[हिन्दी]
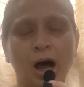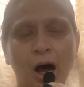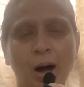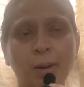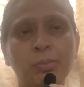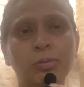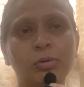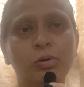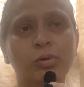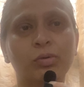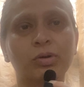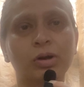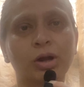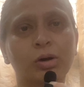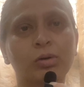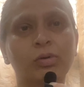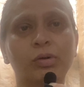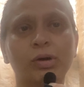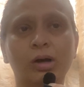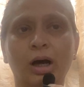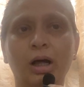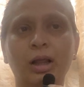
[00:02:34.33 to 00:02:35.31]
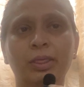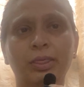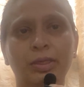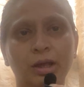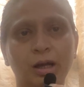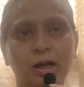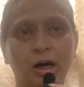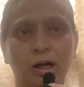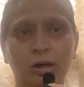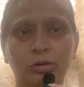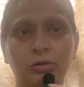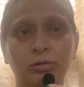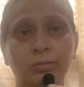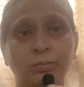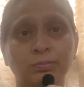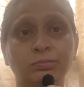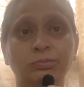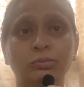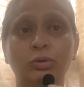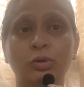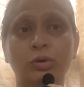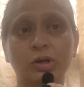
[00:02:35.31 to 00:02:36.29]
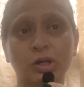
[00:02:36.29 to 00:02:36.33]
आप कोई ना कोई हल निकालो
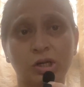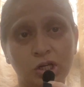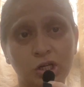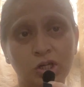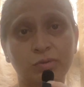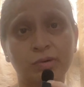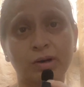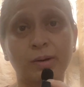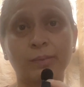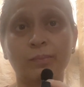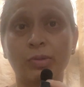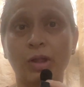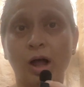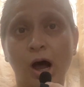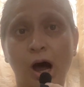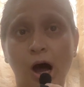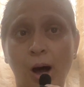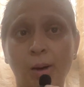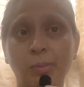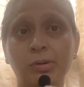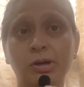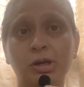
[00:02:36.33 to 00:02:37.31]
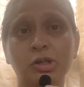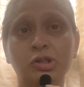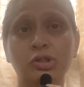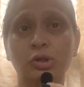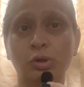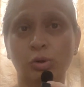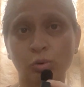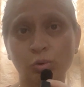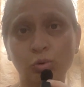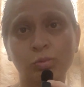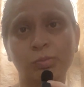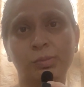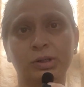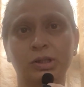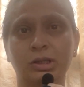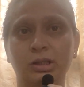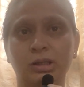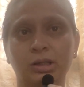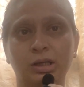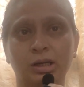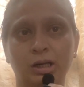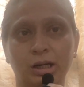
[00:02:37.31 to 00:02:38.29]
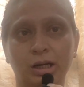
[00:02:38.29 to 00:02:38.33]
तो ईश्वर आपकी ज़रूर
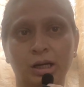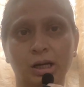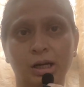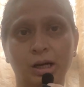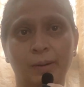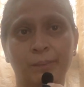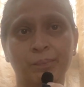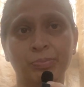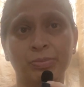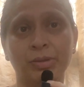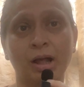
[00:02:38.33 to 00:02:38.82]
मदद करेगा